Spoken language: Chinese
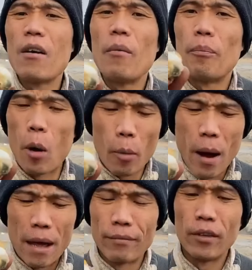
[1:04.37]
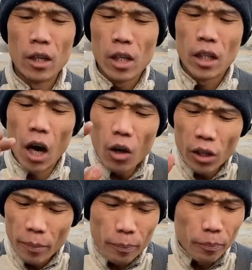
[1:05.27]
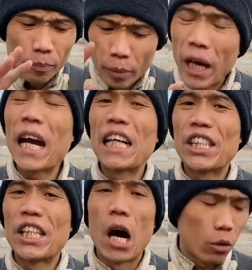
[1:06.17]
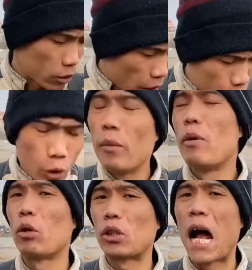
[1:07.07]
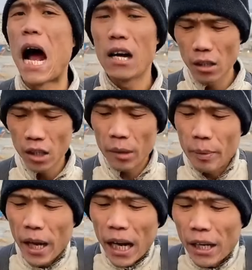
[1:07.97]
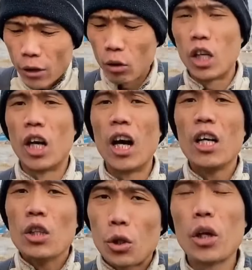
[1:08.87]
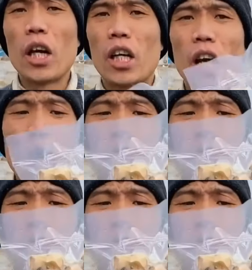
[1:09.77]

饱满，然后你你别看它小，它绝对没有沙。你别看它有壳，去了壳好打